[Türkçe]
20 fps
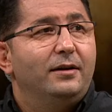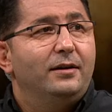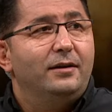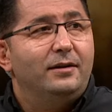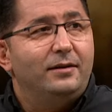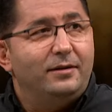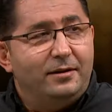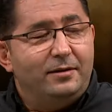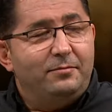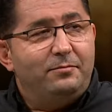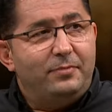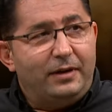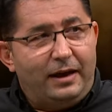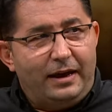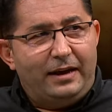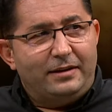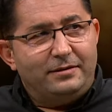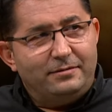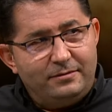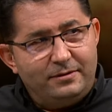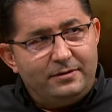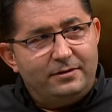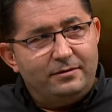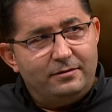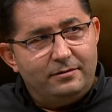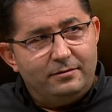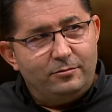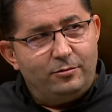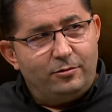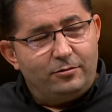e, ben
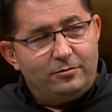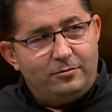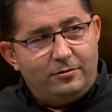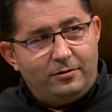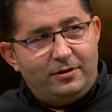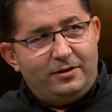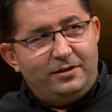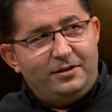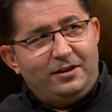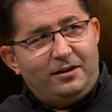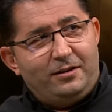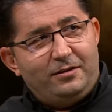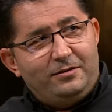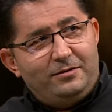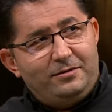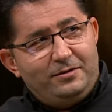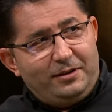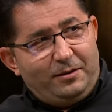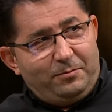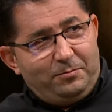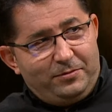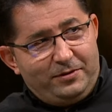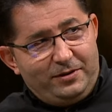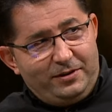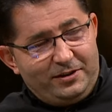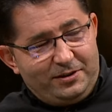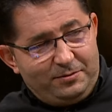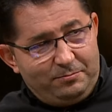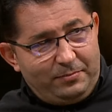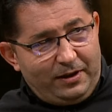doktora ya, yaptığın
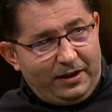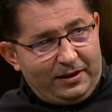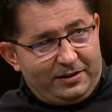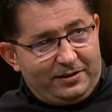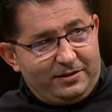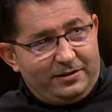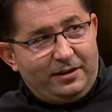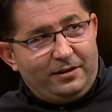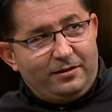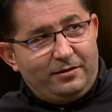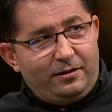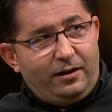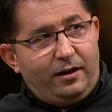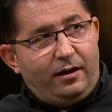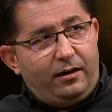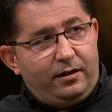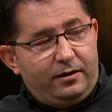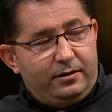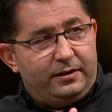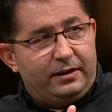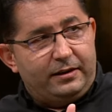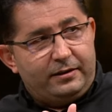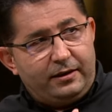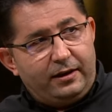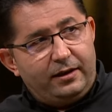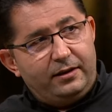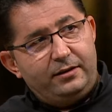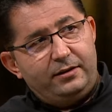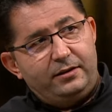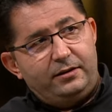için belki sen Tabii. daha
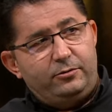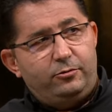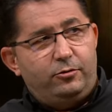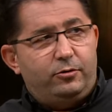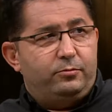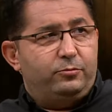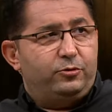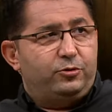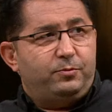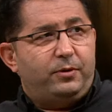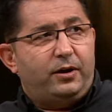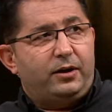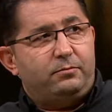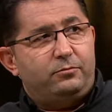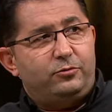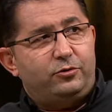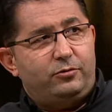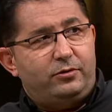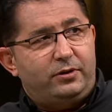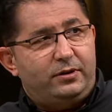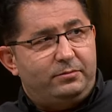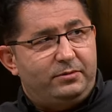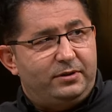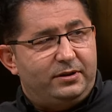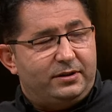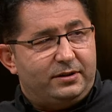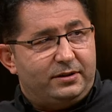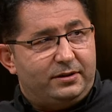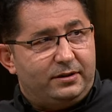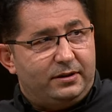detaylı görmüş bakmış
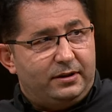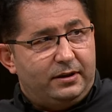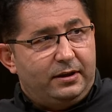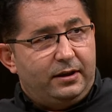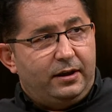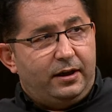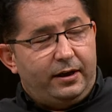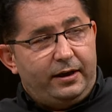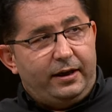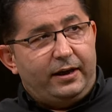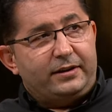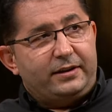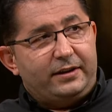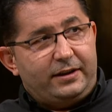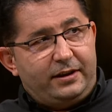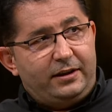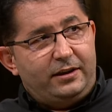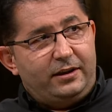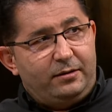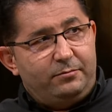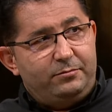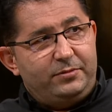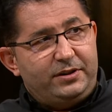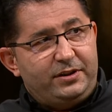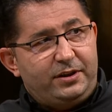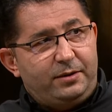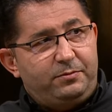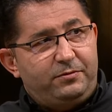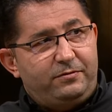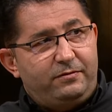olabilirsin. Tamam. Ayakta kalan bir
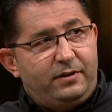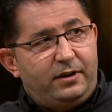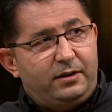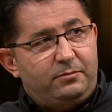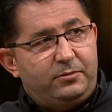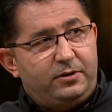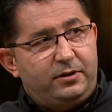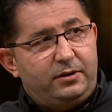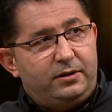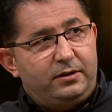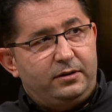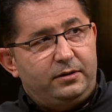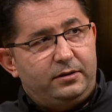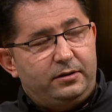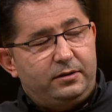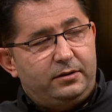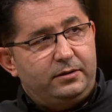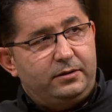yapı var, var mı? Neler